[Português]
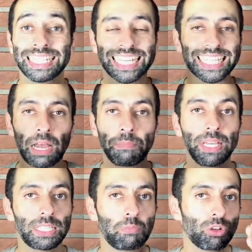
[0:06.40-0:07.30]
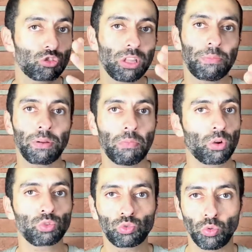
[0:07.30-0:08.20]
Você sabia que você pode estudar
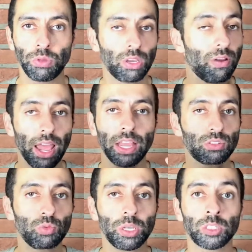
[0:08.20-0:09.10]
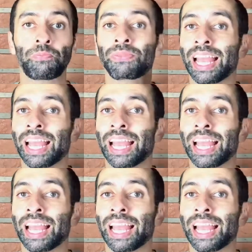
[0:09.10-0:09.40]
berimbau junto comigo? É, isso mesmo.